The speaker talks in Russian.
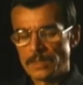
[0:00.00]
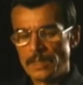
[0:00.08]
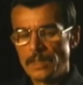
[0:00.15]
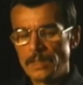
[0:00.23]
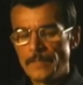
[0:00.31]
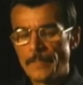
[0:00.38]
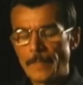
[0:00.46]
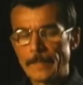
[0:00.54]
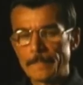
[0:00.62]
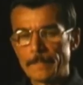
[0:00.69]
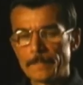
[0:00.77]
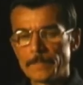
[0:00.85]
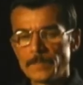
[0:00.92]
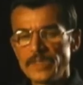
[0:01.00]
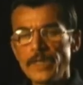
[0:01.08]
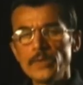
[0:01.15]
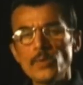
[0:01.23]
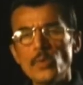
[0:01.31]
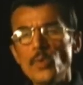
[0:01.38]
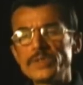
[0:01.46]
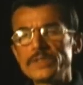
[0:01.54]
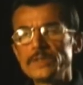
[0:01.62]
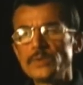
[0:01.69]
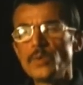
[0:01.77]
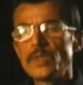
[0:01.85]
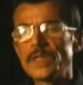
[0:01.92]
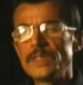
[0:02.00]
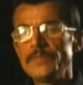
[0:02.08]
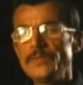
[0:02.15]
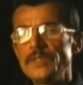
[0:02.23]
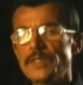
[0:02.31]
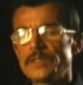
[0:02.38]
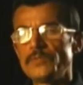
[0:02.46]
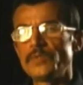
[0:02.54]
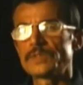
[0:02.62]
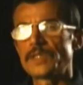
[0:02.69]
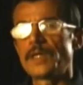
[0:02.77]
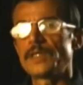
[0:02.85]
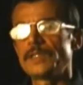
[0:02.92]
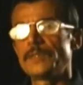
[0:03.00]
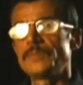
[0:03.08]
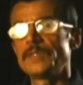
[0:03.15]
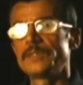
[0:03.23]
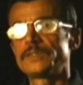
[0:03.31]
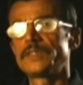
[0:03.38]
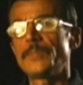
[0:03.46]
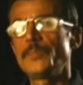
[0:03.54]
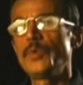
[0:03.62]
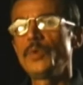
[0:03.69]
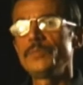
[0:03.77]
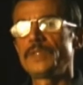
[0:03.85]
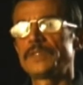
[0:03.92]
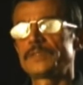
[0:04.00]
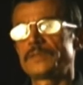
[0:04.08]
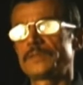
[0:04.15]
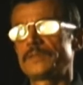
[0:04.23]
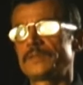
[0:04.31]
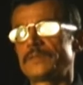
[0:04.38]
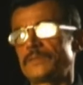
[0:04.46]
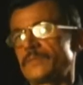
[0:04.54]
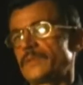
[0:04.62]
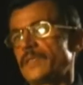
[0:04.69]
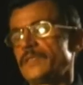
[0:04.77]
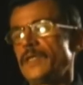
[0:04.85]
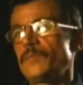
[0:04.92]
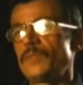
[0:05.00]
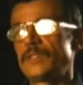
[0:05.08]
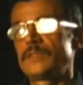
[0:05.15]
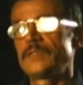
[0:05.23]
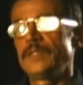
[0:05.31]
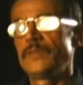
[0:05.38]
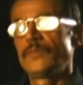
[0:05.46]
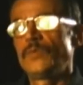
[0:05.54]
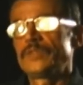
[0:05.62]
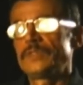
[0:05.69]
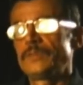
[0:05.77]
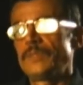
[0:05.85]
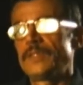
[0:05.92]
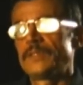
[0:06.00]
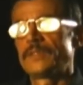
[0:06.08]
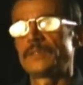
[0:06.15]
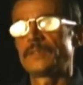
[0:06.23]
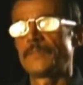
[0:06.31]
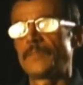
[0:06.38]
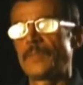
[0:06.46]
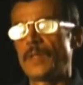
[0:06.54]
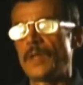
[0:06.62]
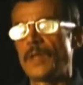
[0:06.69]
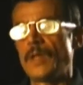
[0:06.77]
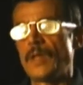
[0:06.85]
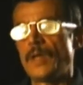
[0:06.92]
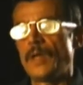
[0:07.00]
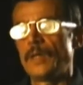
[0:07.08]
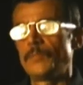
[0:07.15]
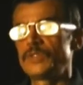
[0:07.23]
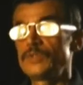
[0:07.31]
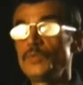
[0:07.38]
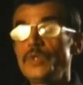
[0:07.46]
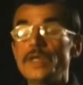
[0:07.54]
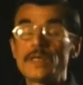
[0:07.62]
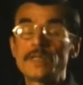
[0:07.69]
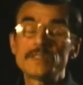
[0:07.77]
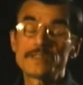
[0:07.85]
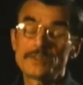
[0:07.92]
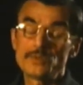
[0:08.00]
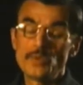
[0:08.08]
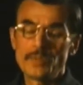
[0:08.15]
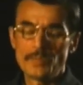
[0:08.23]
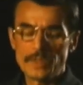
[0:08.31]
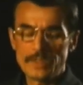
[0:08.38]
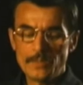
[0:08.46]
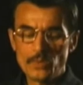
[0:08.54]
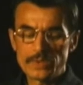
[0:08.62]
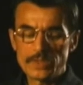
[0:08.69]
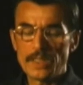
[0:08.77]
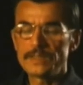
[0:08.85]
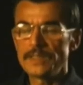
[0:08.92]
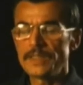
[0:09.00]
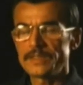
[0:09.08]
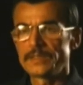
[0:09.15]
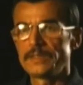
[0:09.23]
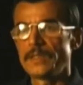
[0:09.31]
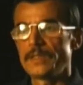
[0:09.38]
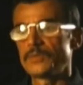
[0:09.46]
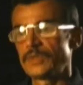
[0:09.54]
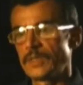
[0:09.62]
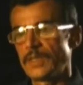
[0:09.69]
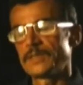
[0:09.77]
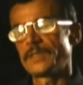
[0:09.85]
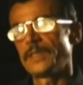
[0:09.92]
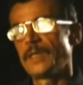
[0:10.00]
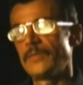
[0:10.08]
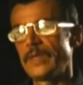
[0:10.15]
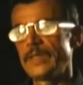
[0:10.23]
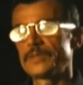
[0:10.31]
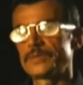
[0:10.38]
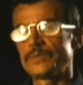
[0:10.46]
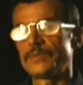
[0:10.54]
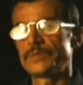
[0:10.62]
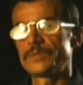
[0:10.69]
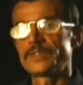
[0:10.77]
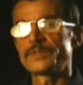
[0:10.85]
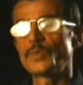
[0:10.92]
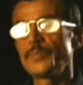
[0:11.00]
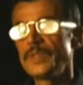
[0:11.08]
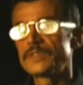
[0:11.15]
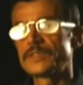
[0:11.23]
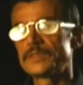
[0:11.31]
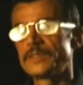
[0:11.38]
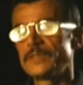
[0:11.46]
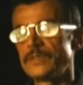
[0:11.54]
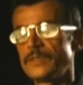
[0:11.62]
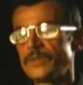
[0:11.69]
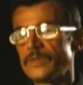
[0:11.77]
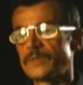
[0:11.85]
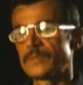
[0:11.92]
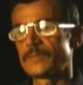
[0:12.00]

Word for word: А, я ее очень долго не видел, но вот как она мне запомнилась, когда я была 7-8 лет. Почему я оказался добрым? Потому что однажды я уже как-то говорил, что заступился за нее.